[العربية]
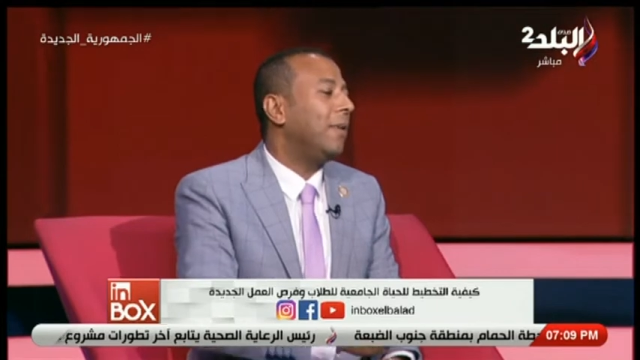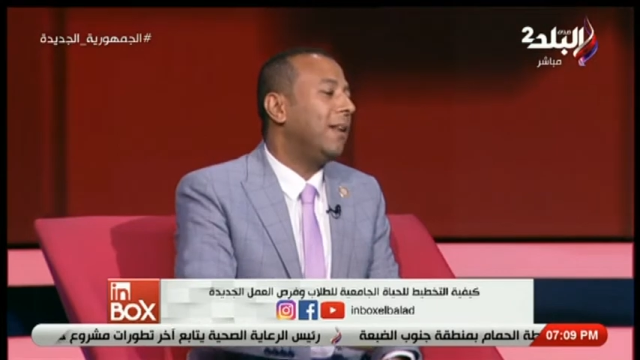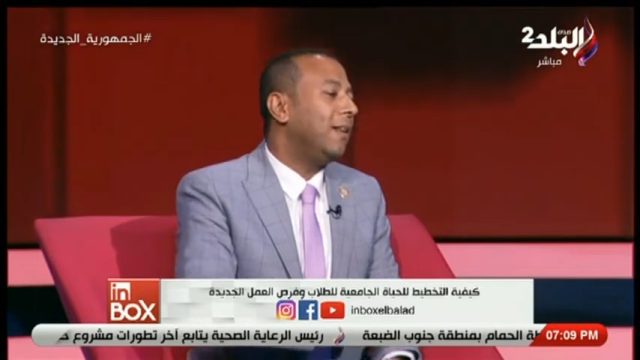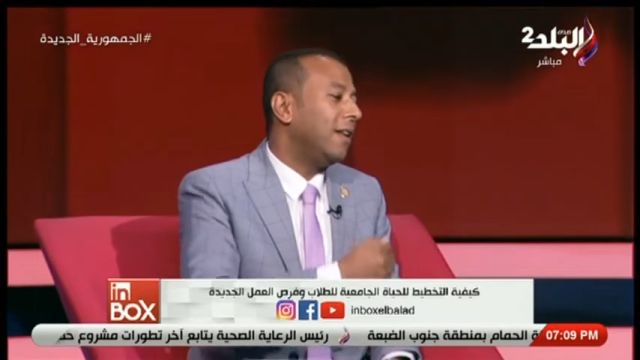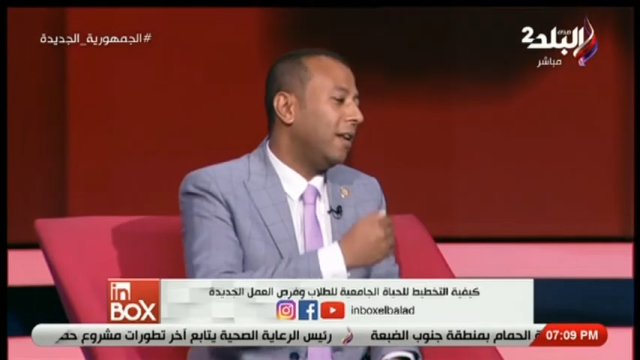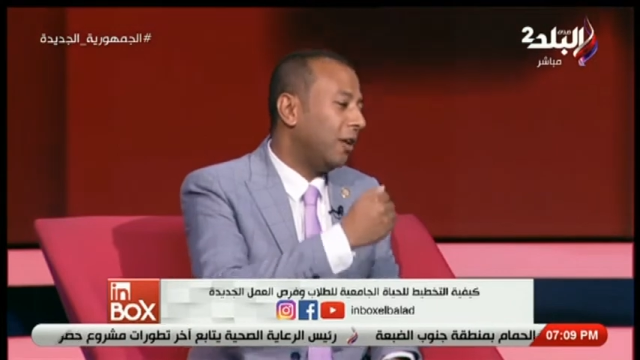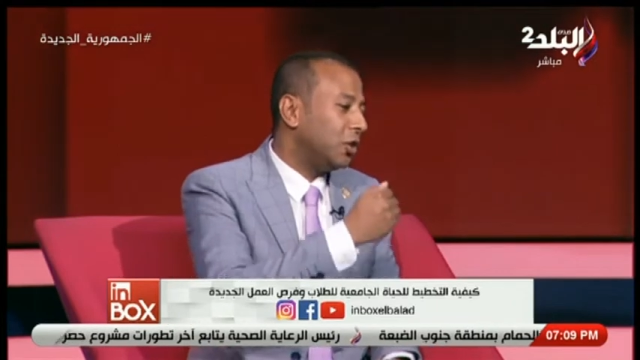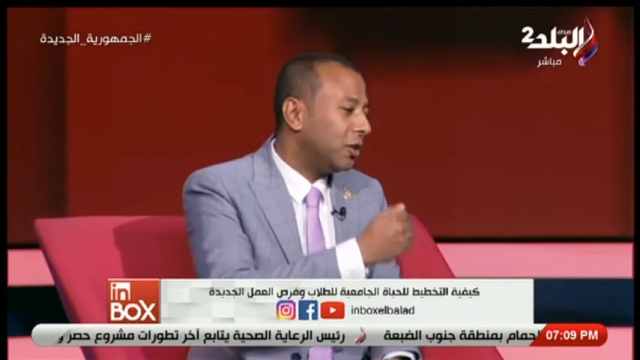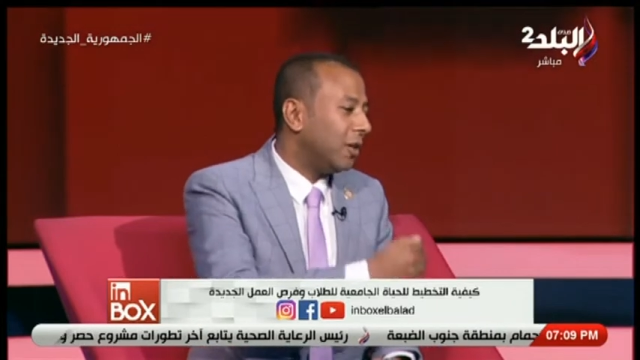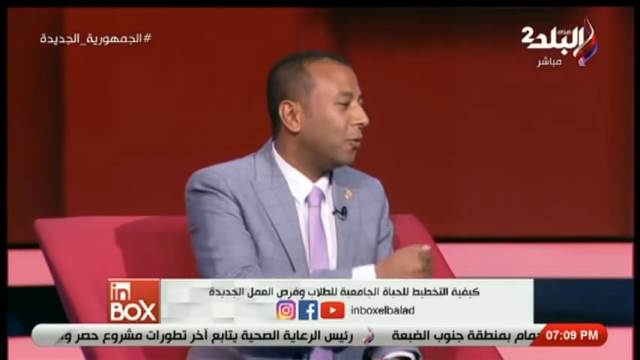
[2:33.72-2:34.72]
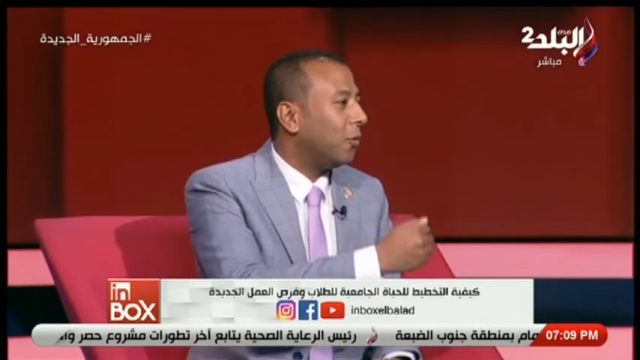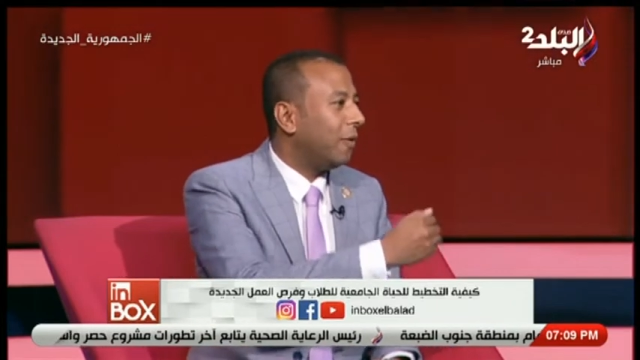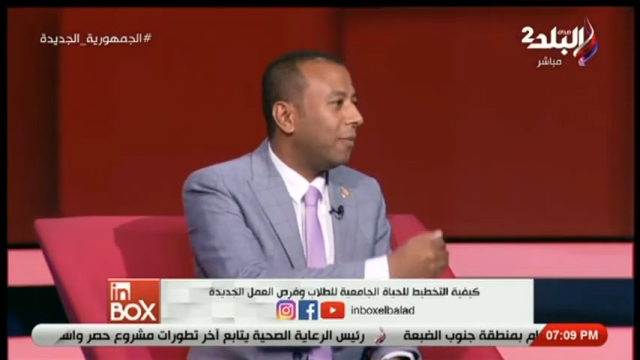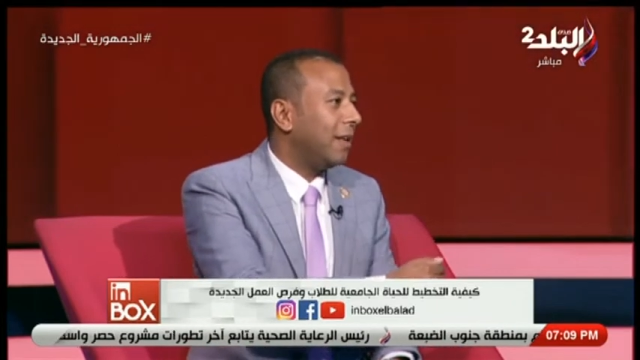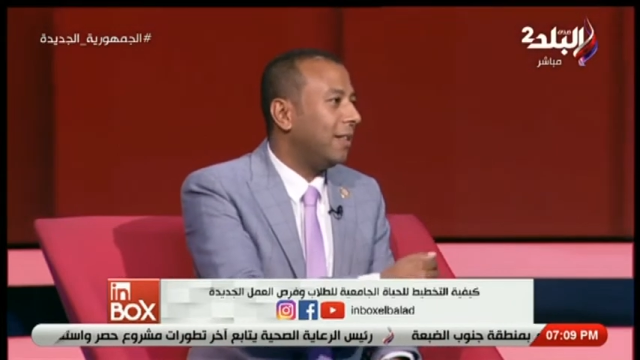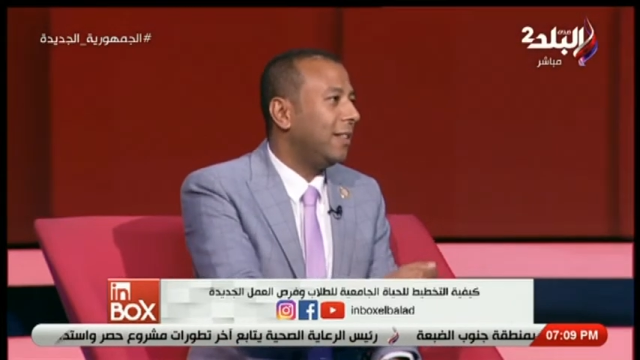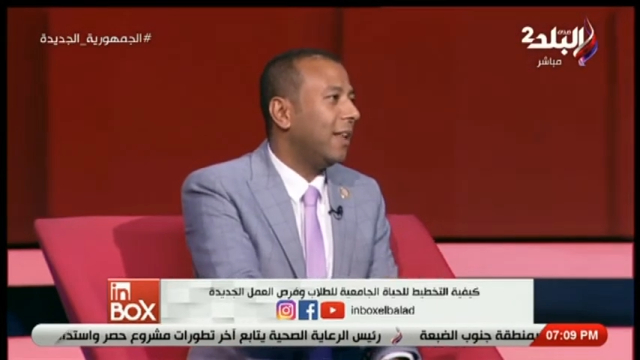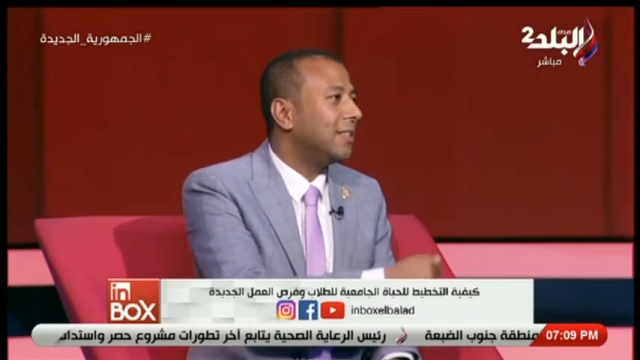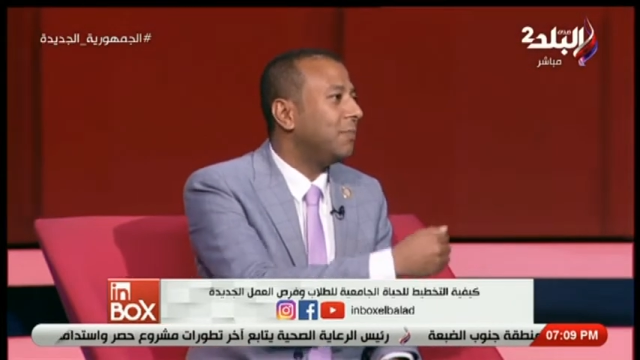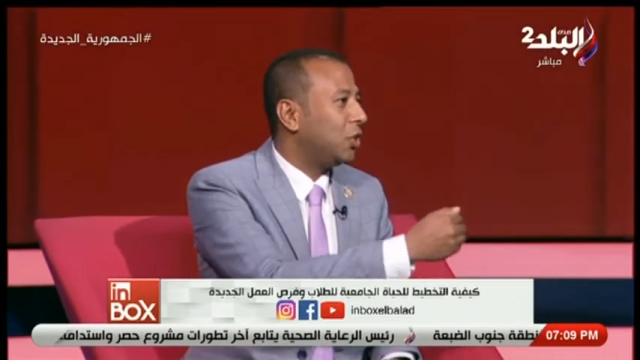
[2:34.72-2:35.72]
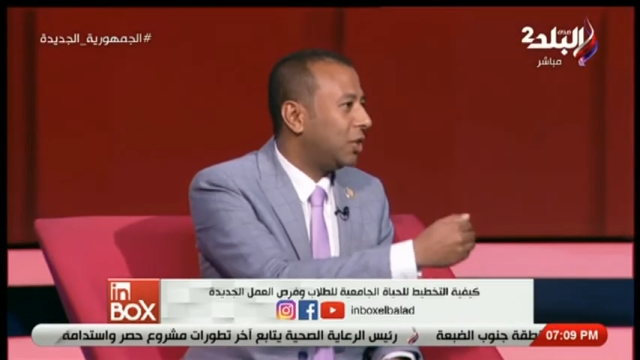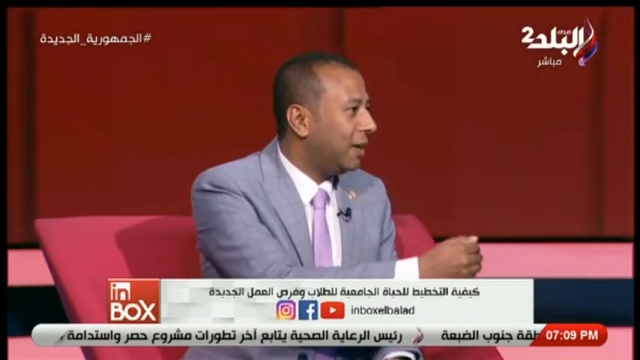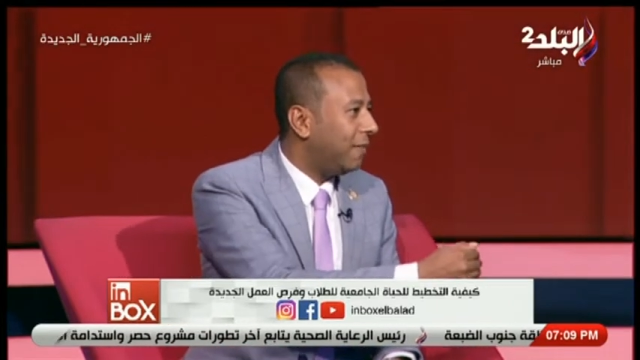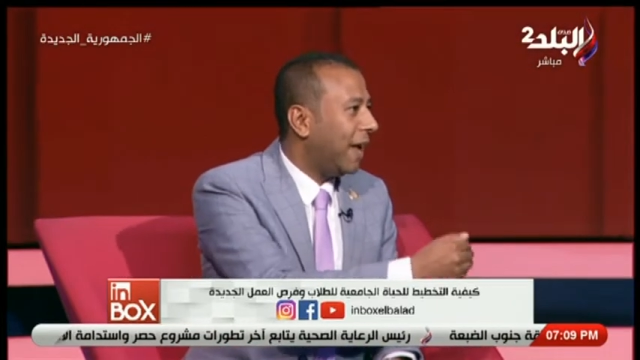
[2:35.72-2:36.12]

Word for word: بان الانشطه الطلابيه دي انت لازم تشترك